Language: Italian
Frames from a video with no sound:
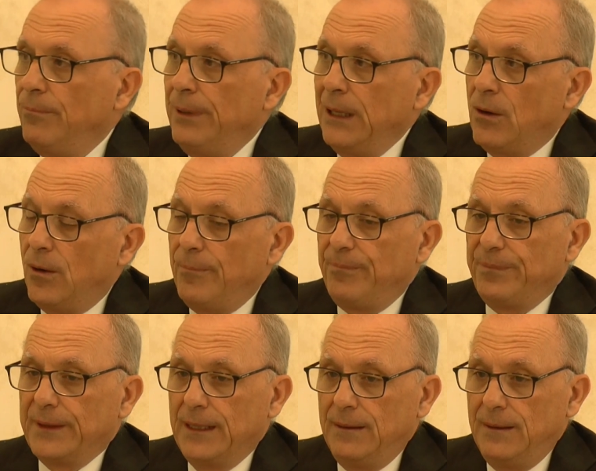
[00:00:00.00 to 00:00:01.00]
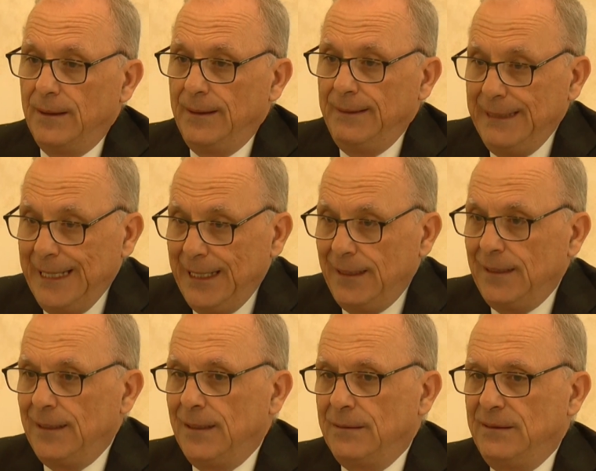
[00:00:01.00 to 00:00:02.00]
Però eh,
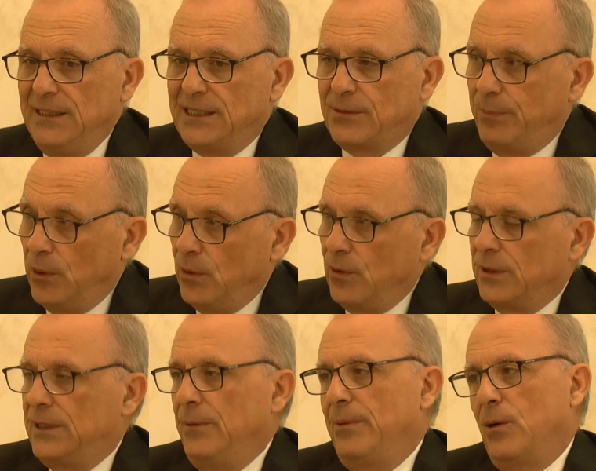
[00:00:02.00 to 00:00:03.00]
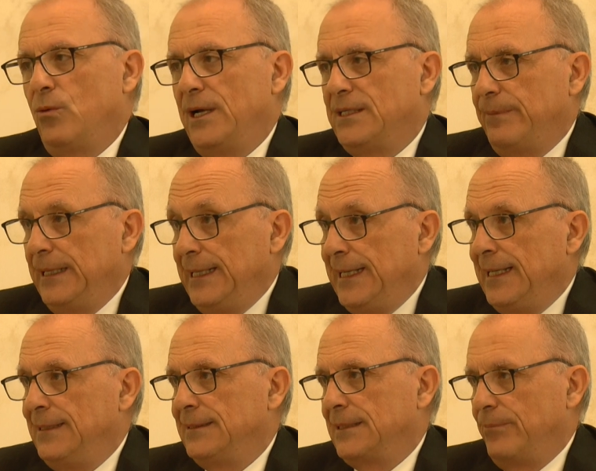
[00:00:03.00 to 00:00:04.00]
nel disporti per
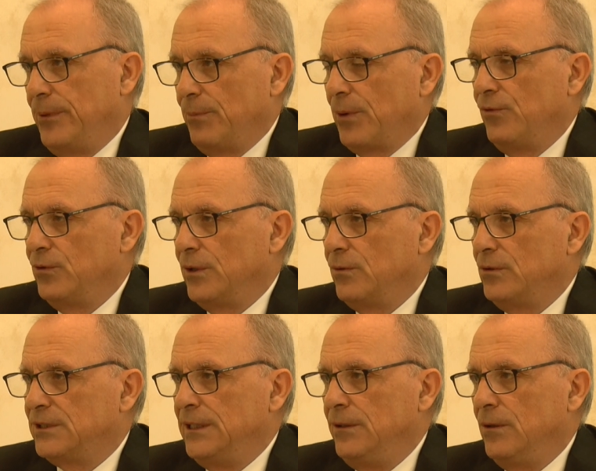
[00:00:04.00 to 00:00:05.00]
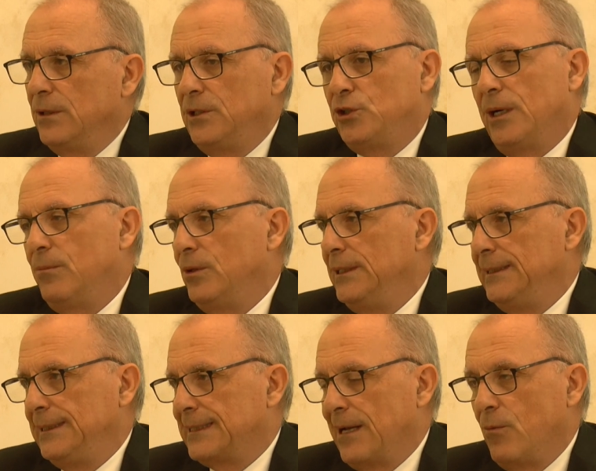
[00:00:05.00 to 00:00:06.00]
un'esperienza più profonda col Signore, diciamo, lì
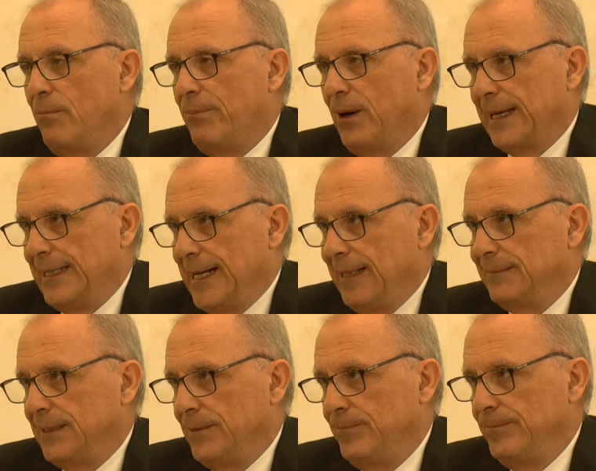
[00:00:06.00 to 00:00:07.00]
ti sei un po' arenata.